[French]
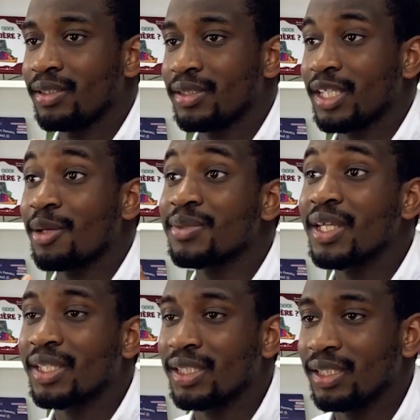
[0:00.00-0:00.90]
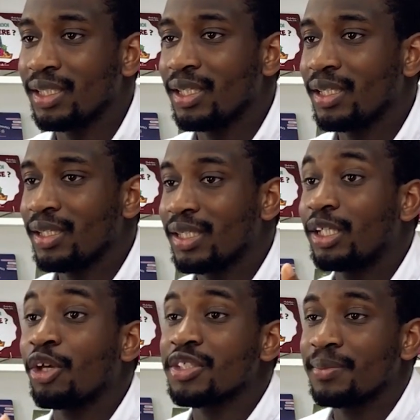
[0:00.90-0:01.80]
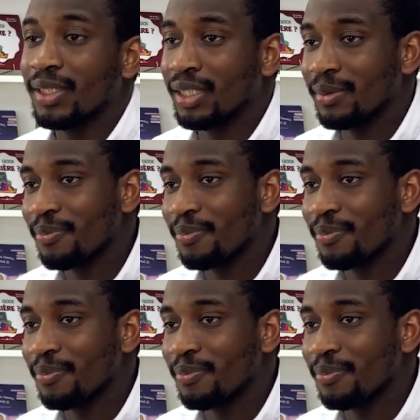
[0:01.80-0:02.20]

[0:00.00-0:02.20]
C'est comme ça qu'il transmettait.